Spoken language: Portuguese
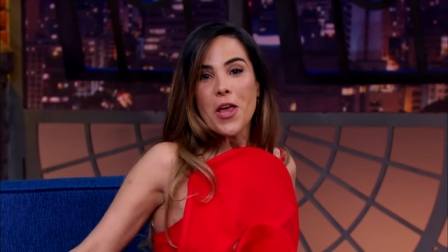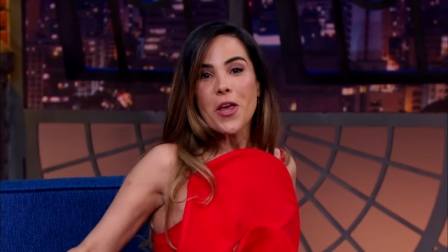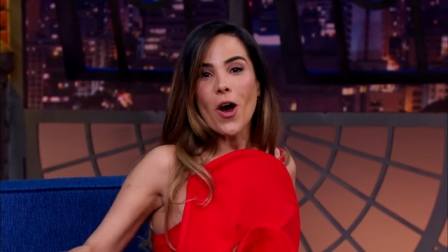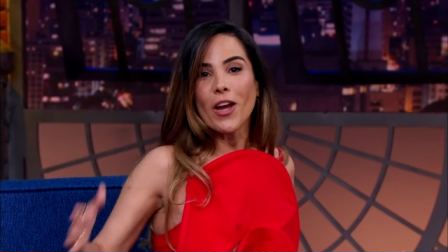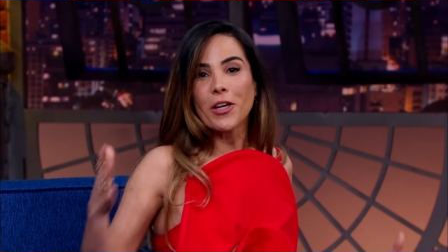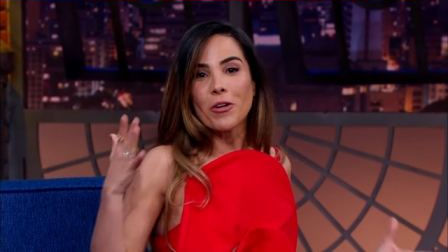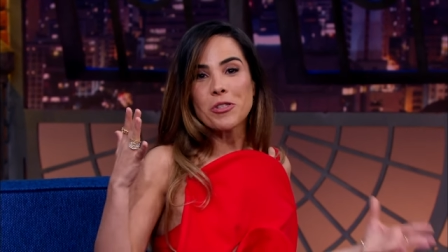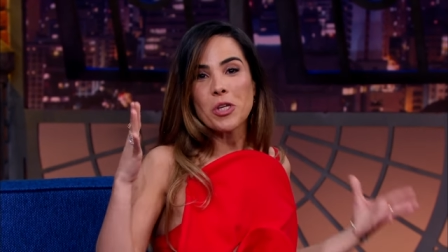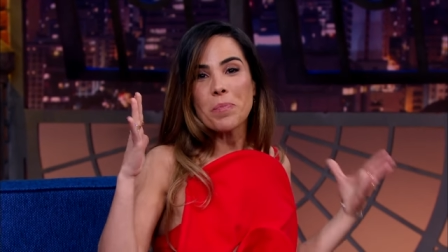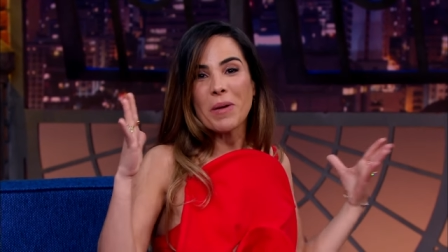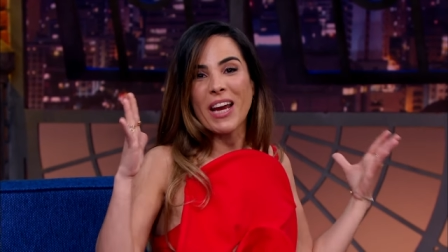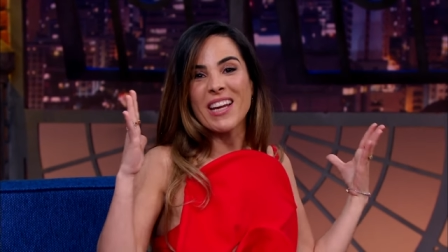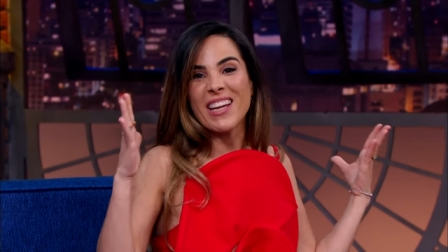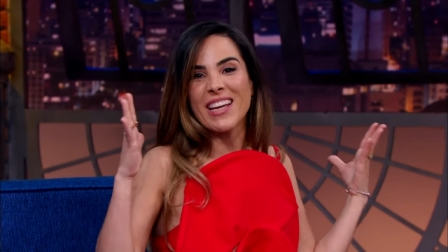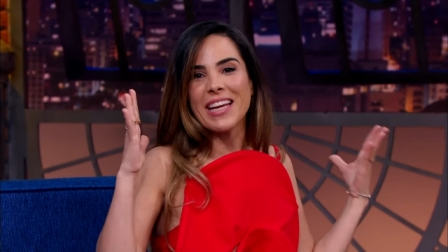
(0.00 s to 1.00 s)
E olha que eu sou
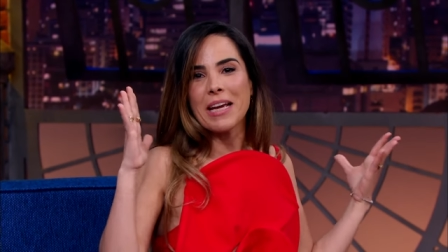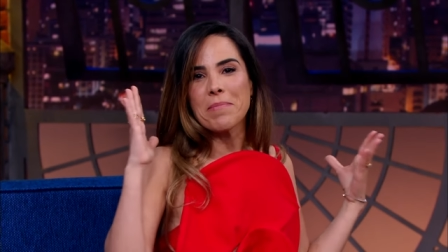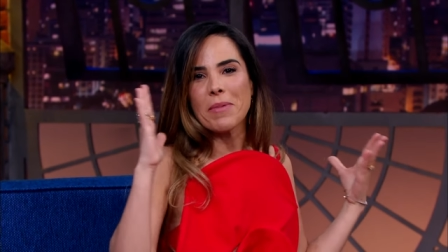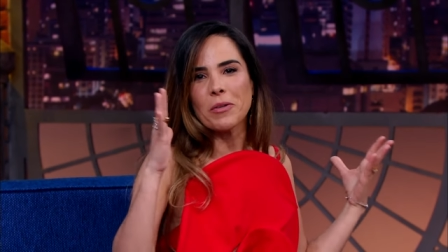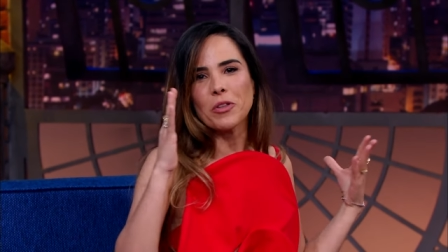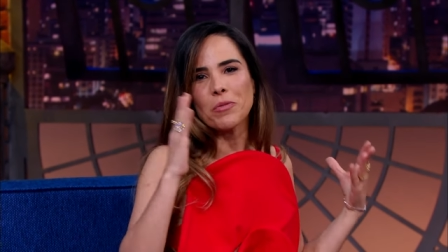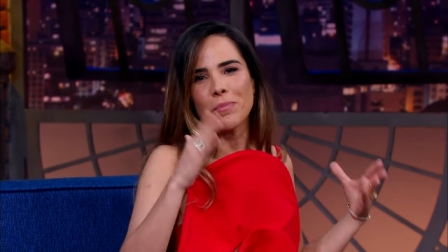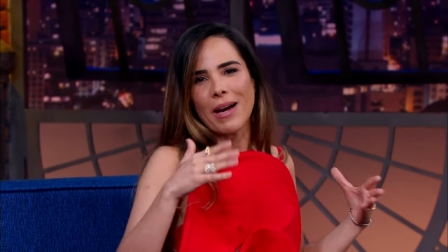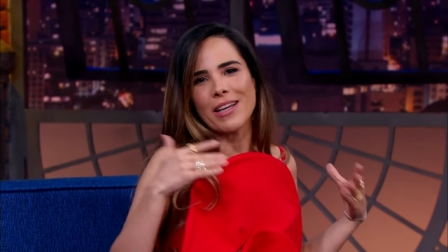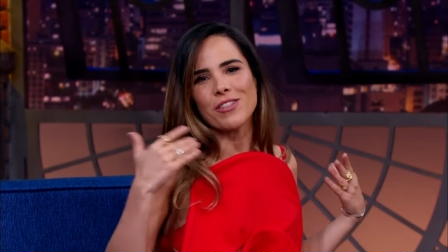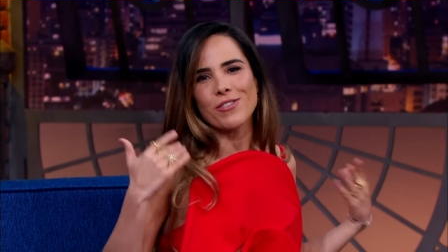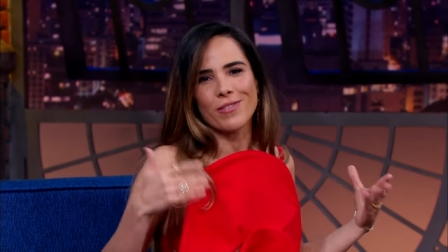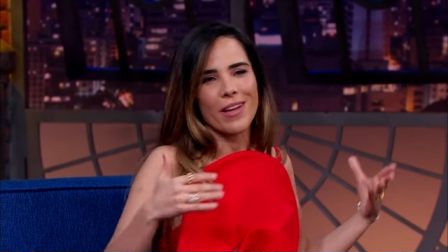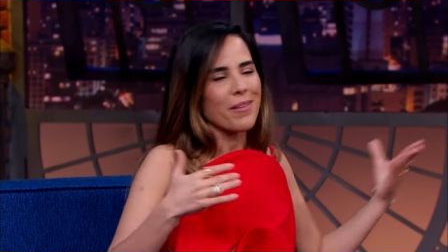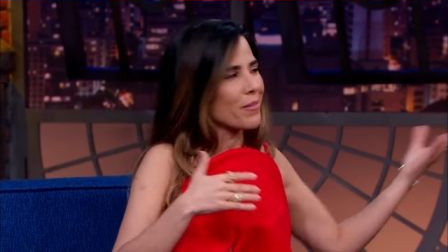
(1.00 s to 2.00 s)
pequenininha e muito
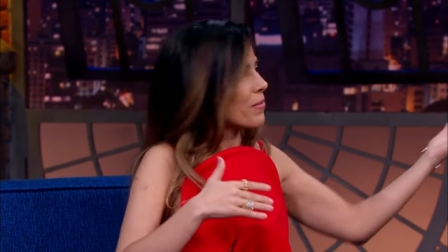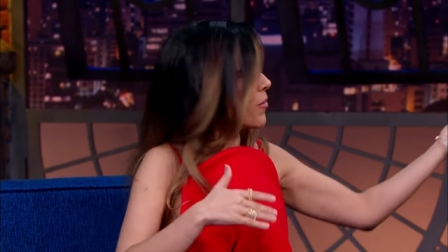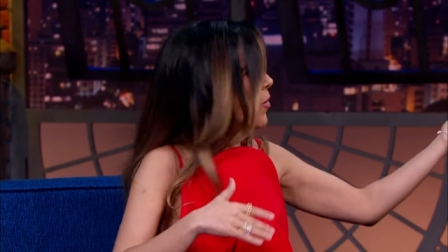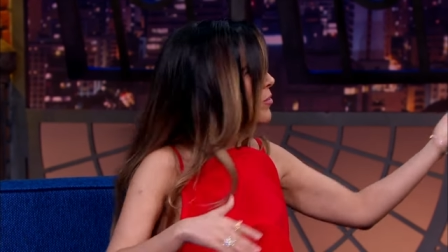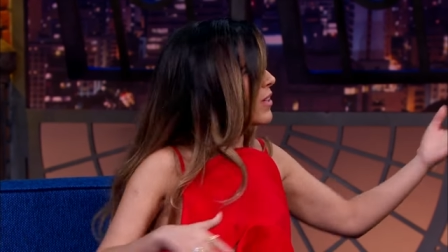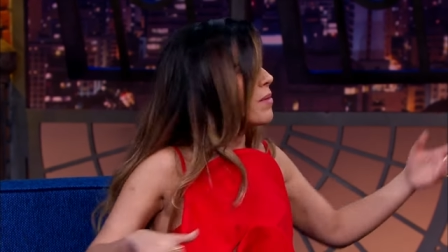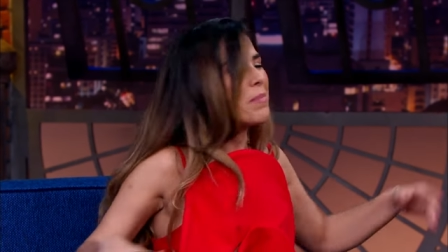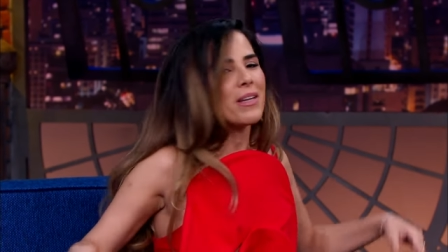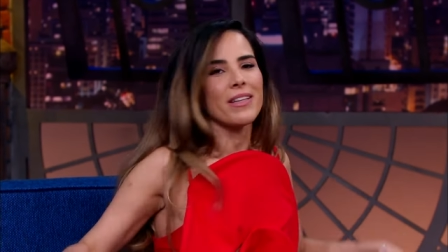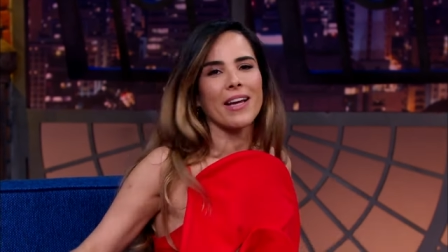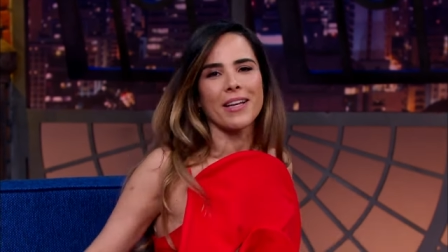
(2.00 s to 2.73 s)
mais, né? Olha o Sai tamanho daí.